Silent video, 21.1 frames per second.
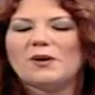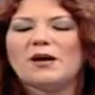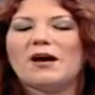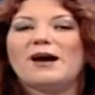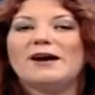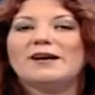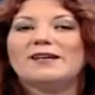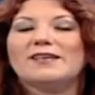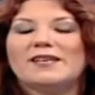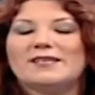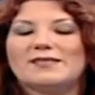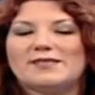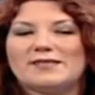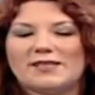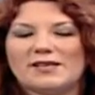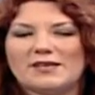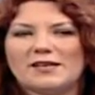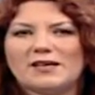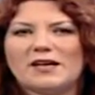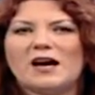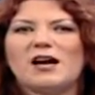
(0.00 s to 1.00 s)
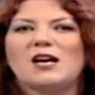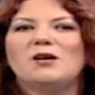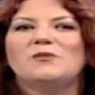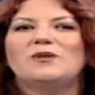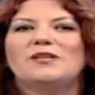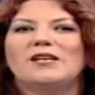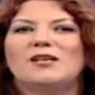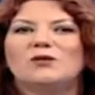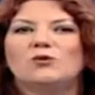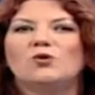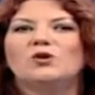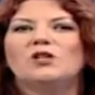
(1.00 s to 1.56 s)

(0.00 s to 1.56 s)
herkeste, her bireyde